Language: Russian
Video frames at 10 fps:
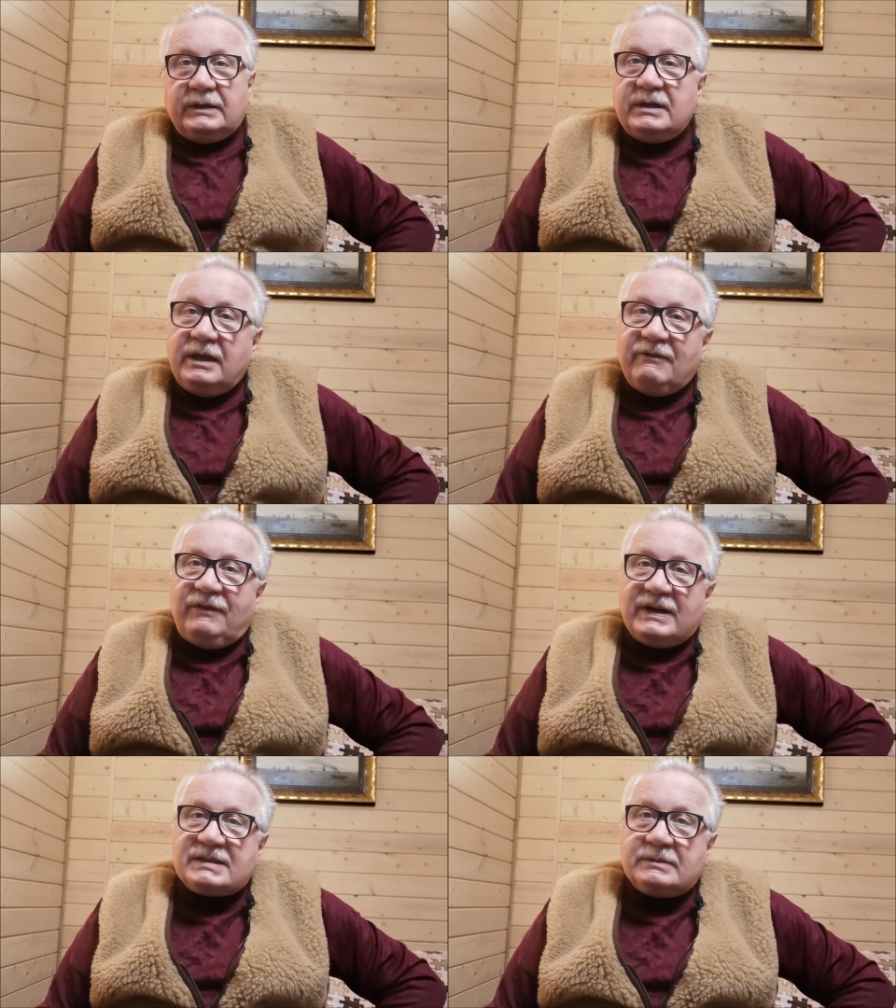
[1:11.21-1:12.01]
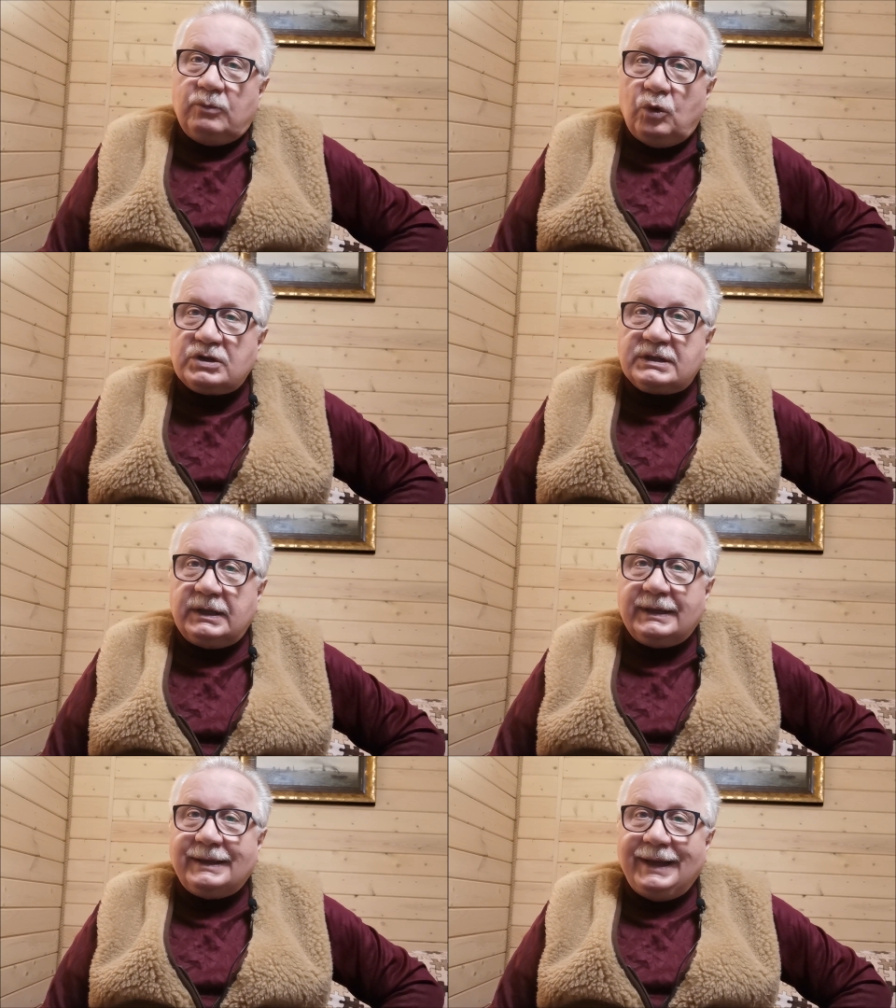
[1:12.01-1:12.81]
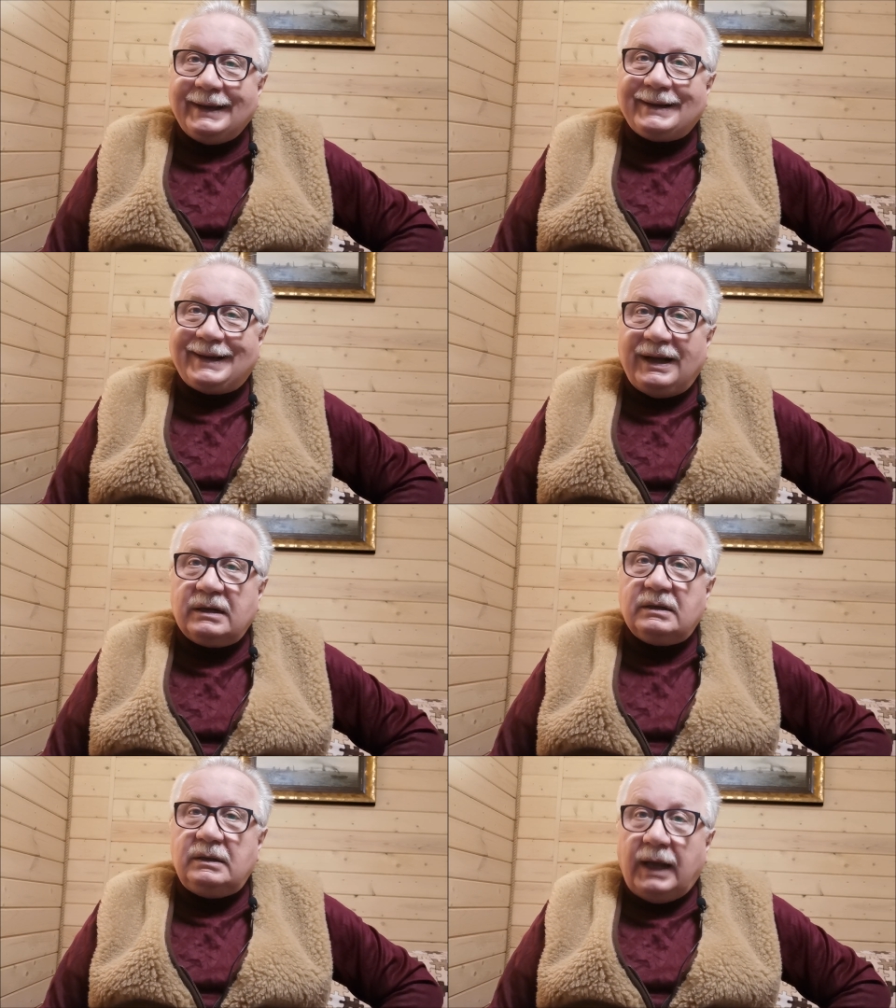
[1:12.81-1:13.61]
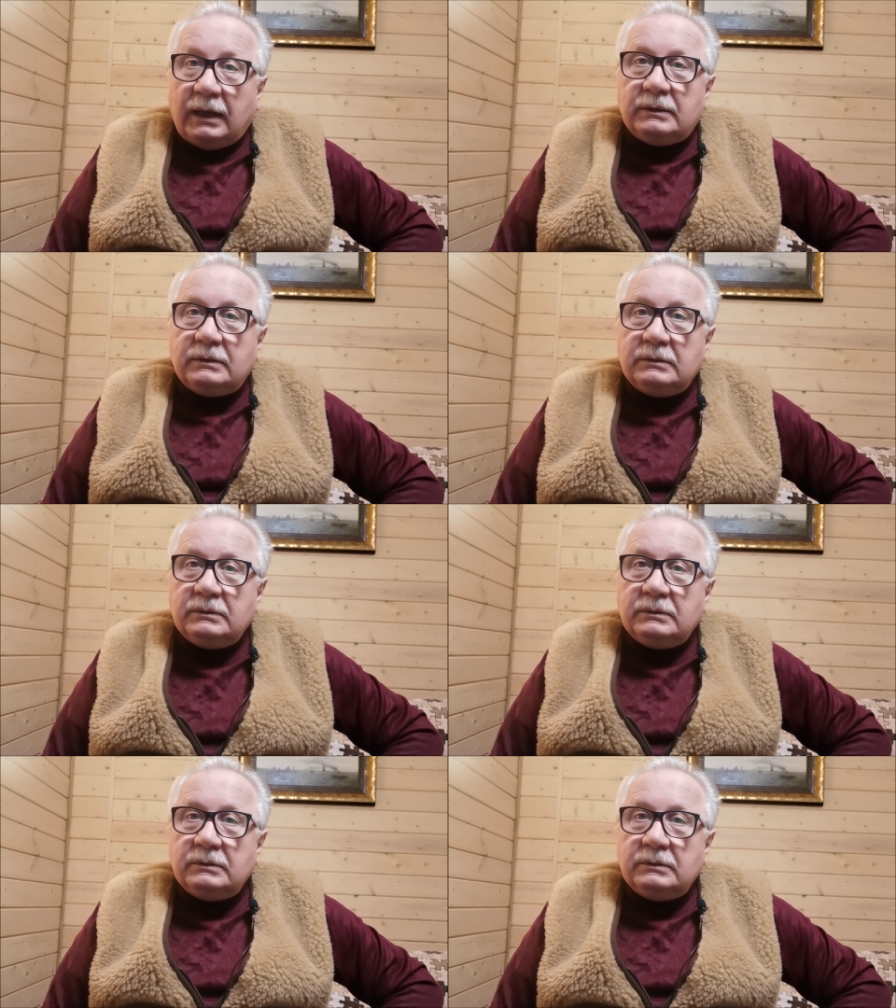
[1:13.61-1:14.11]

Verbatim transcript: невозможно никогда.